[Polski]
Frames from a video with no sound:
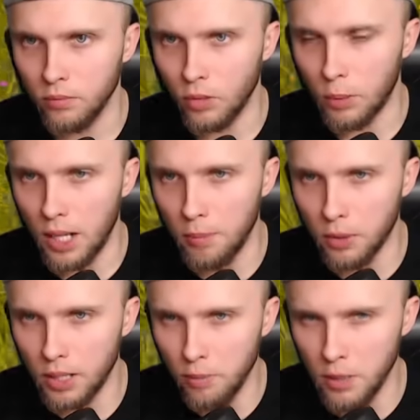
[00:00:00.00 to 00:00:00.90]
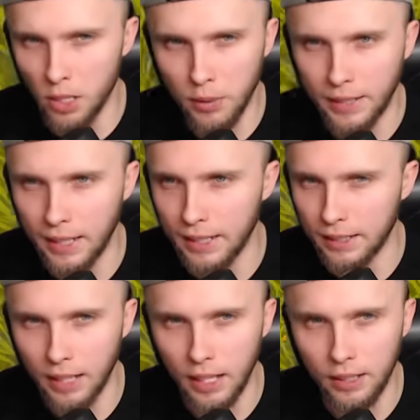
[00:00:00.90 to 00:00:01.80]
Dobra, postawmy sobie
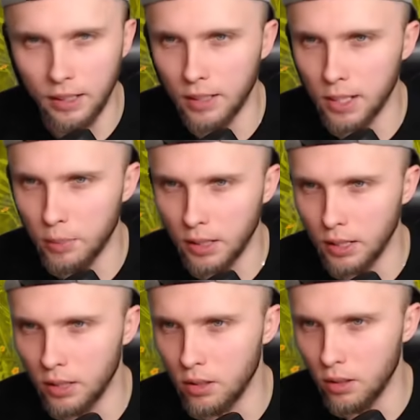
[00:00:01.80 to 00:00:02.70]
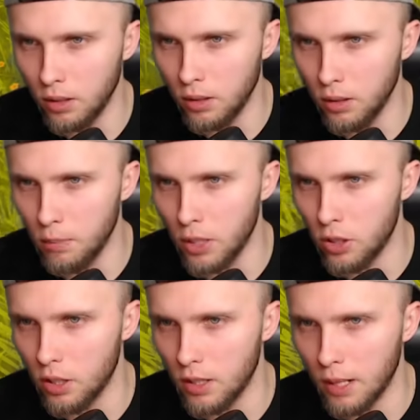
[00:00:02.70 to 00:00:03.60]
tartak i teraz pytanie, co to
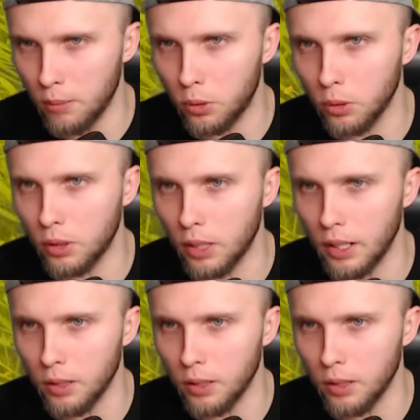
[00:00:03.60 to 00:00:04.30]
będzie nam tutaj